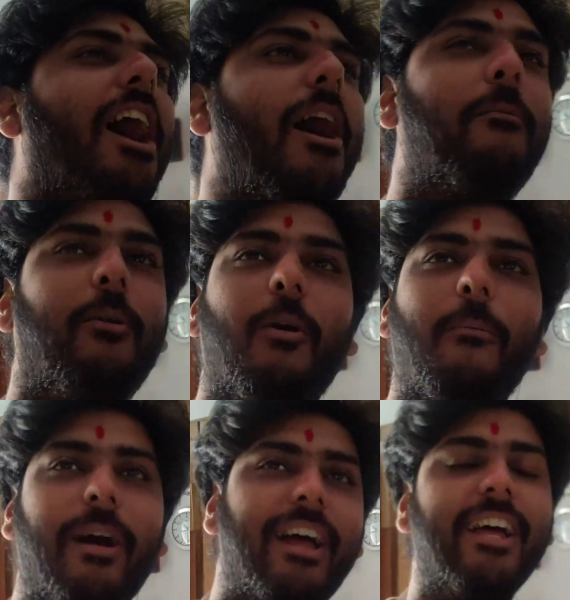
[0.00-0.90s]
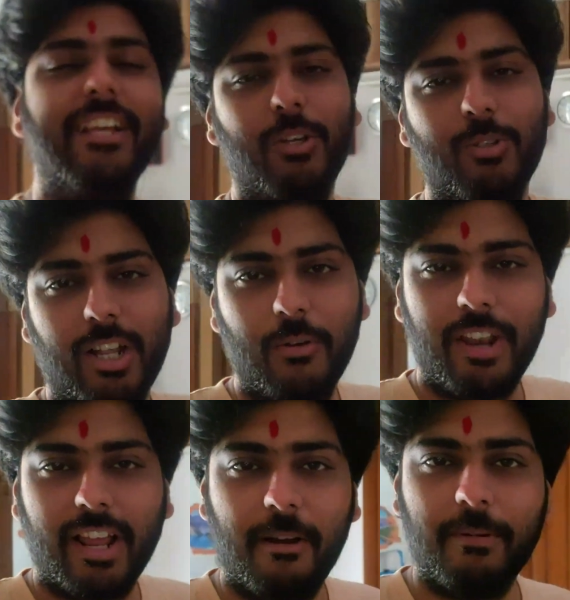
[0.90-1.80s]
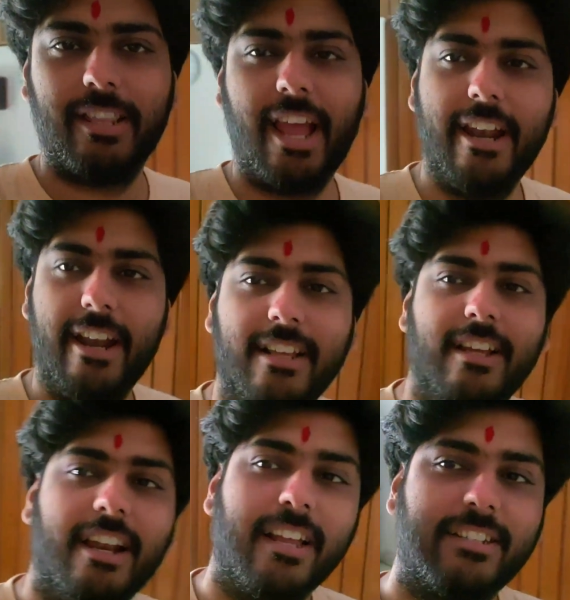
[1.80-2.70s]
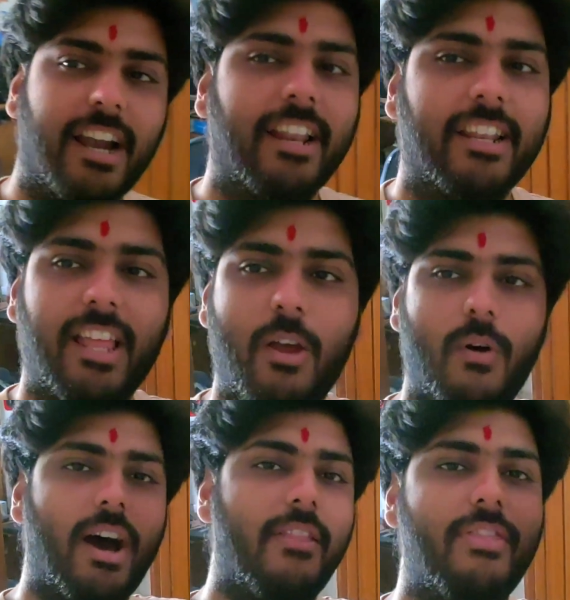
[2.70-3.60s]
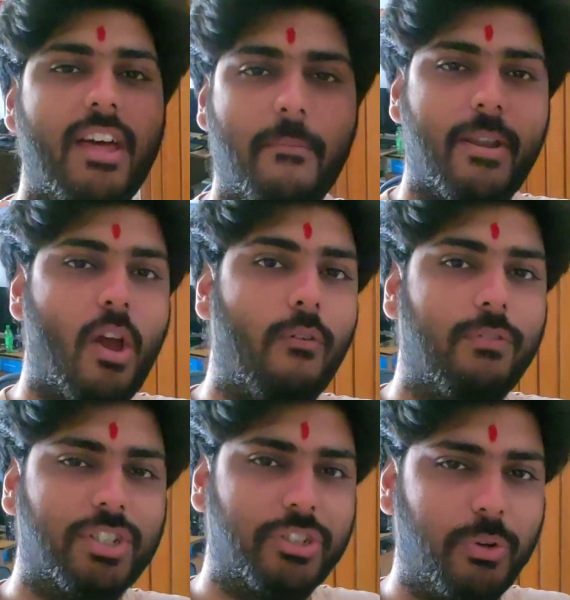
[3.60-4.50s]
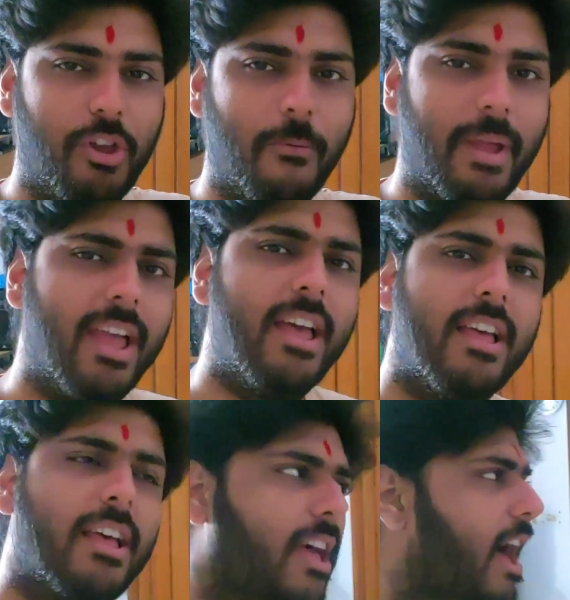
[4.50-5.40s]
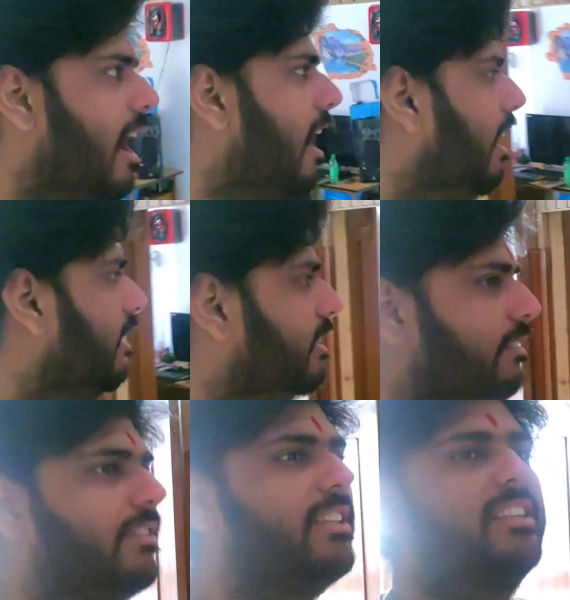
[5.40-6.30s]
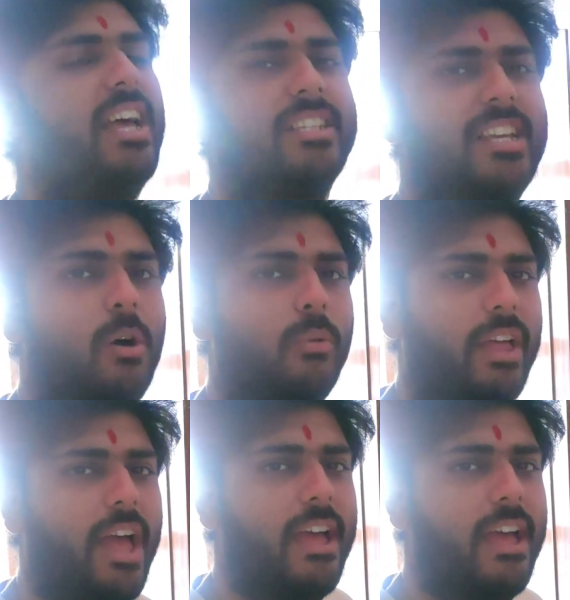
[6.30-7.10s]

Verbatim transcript: क्या बोलूँ मैं तो चलो फिर काम करते हैं एडिटिंग करना स्टार्ट करते हैं वहाँ अंदर अपने ऑफिस स्टूडियो में एंड फिर देखते हैं आज क्या होता